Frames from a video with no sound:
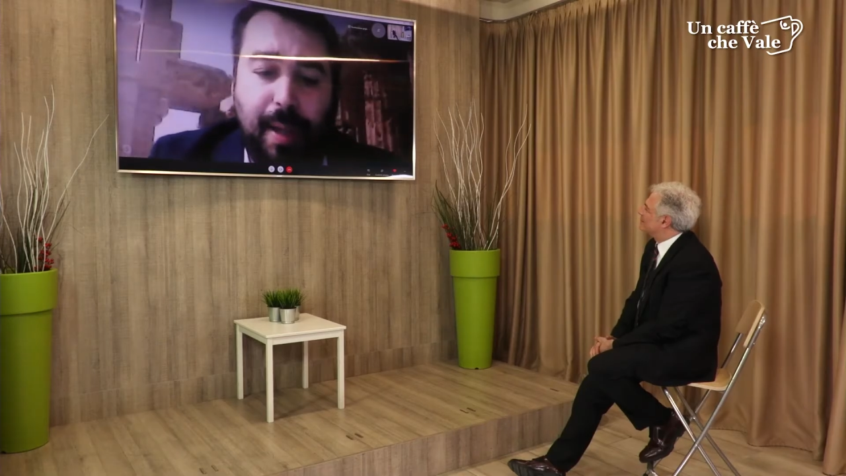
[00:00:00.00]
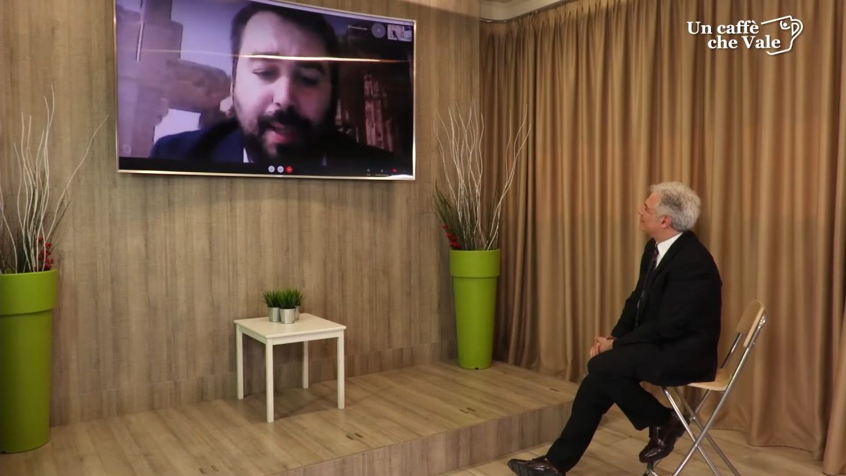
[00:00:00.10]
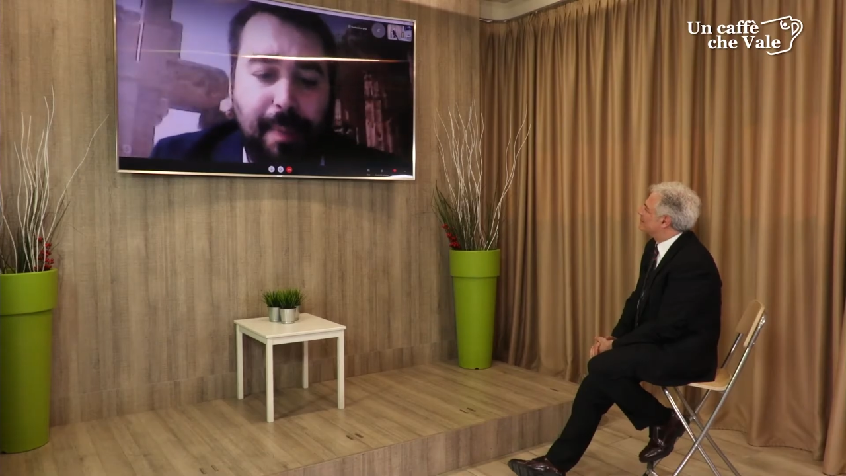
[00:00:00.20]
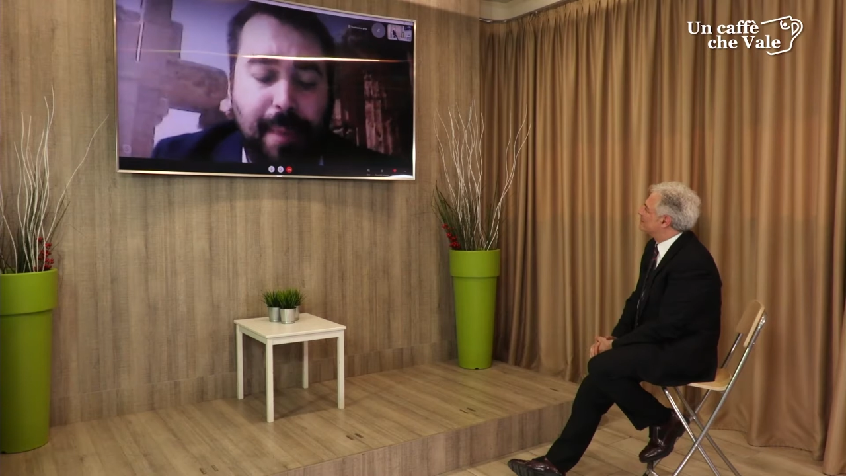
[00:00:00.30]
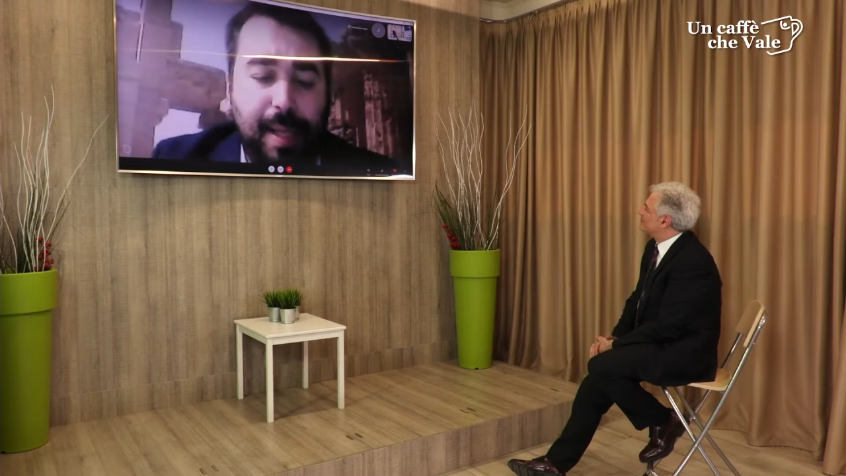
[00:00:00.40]

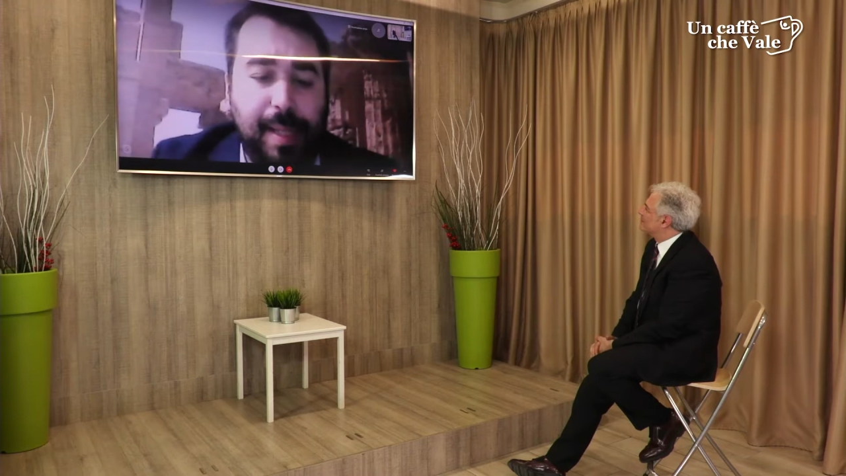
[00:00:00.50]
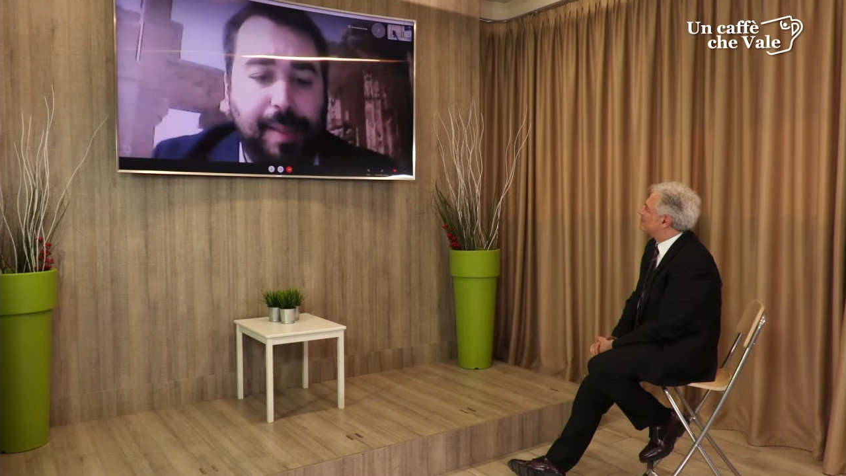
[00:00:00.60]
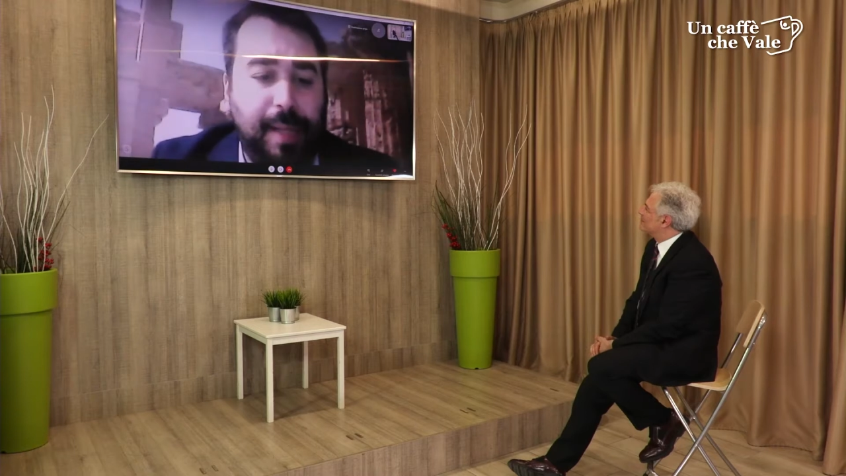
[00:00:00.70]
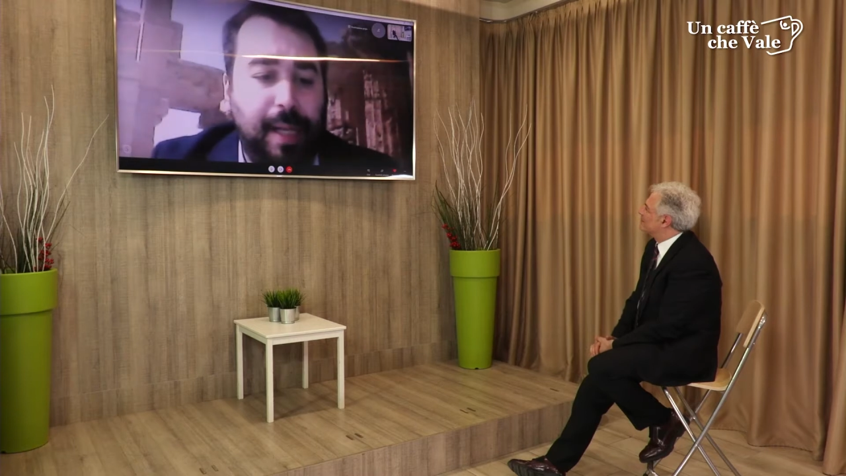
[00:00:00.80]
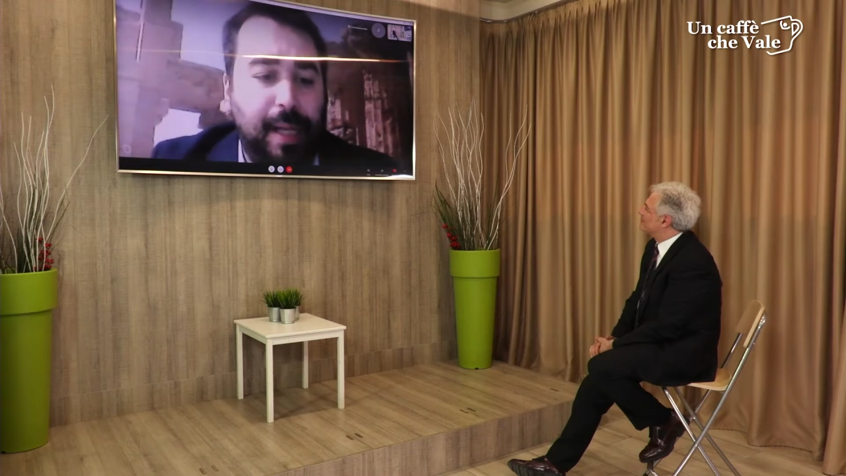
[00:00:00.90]

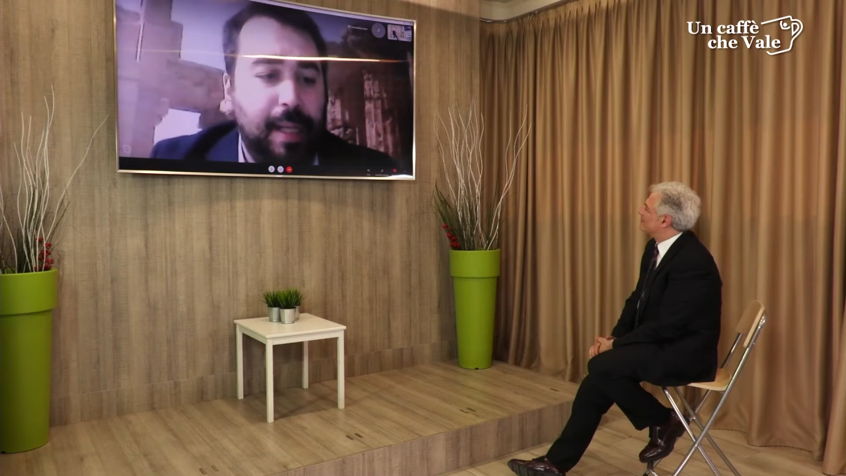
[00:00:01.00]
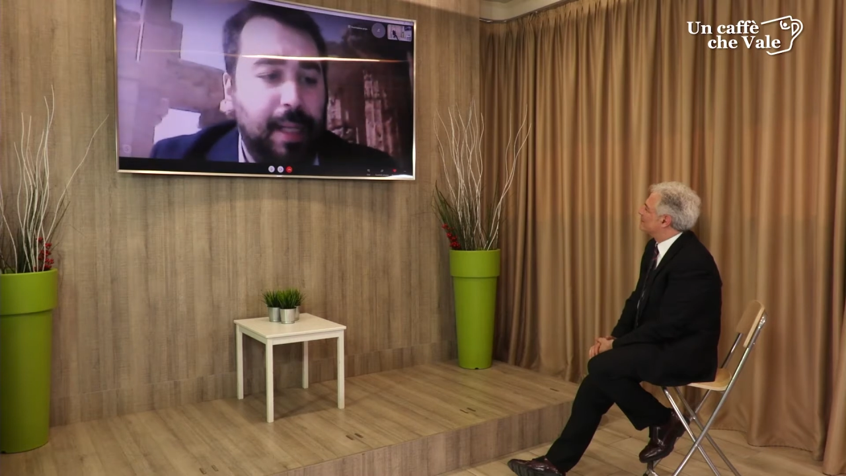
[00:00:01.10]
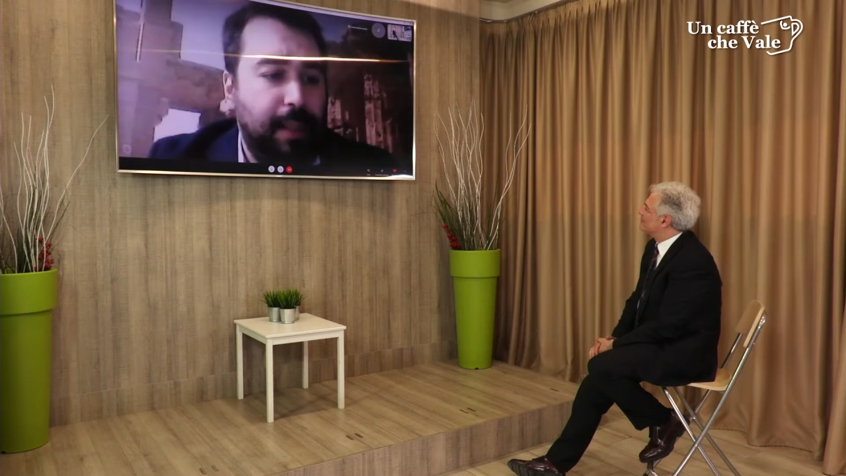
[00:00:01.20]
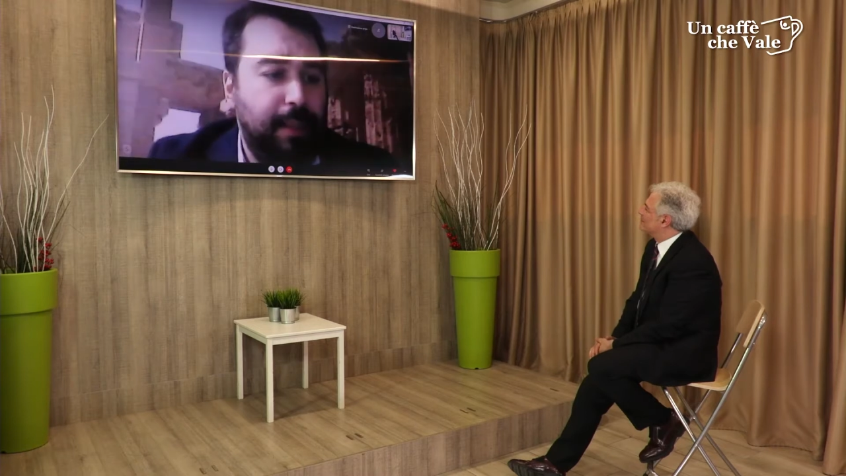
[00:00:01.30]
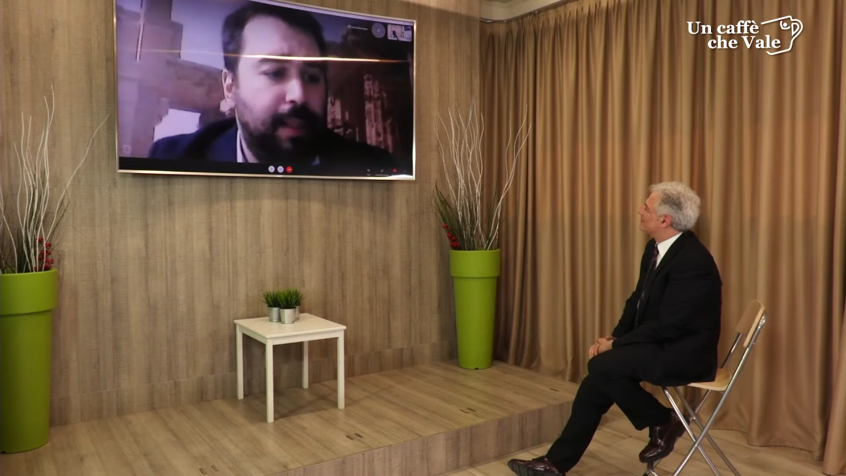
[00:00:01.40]
palestra di,